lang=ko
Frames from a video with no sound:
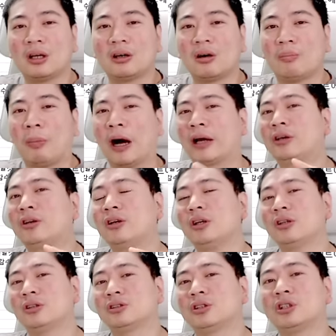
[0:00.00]
어,
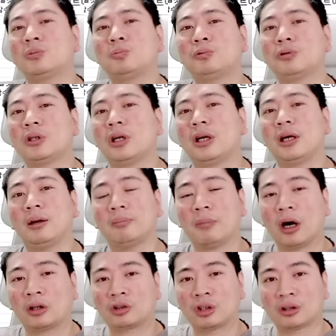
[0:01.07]
바뀌는 시프에
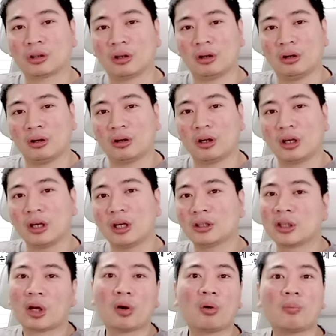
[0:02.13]
맞춰서
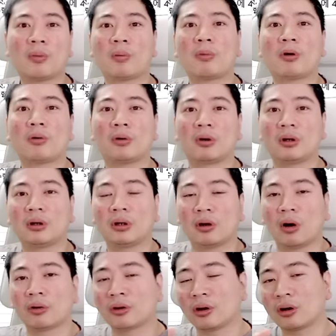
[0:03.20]
새로운 메모리를
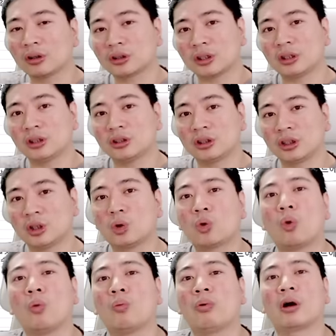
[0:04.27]
어떤 걸 써야 되는지
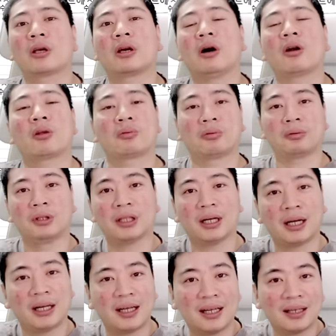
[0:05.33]
공부하기
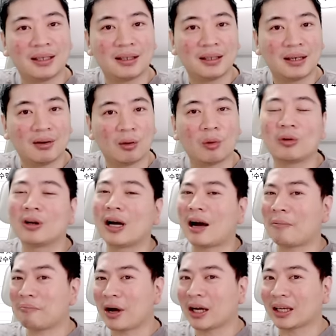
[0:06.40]
어렵습니다. 오늘
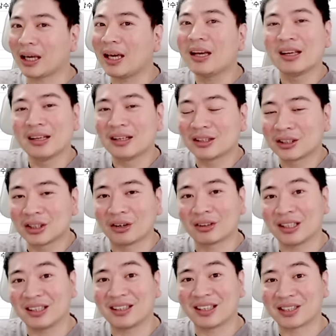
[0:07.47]
한 방에
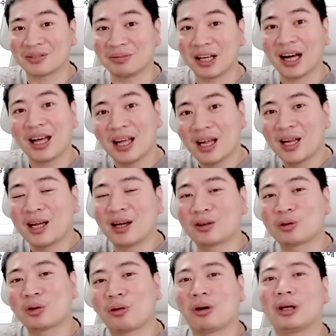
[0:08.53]
정리해 드리겠습니다. 아,
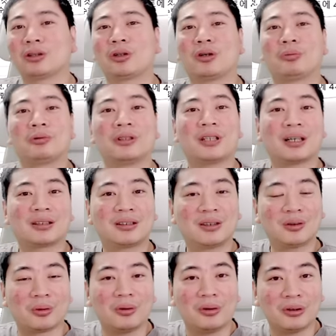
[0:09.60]
구독과 좋아요
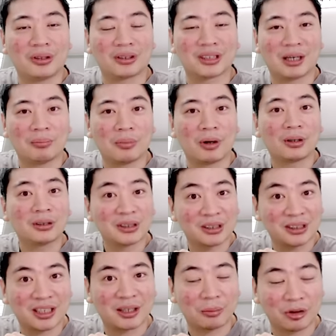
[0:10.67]
부탁드리고 영상 한번
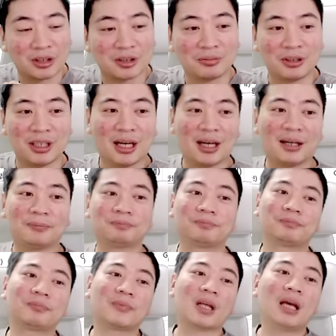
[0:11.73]
시작해 보겠습니다.
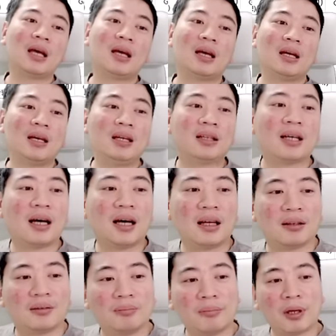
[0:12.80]

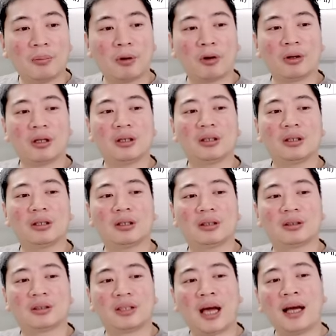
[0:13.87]
일단
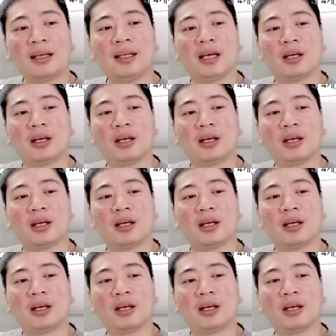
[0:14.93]
메모리는 한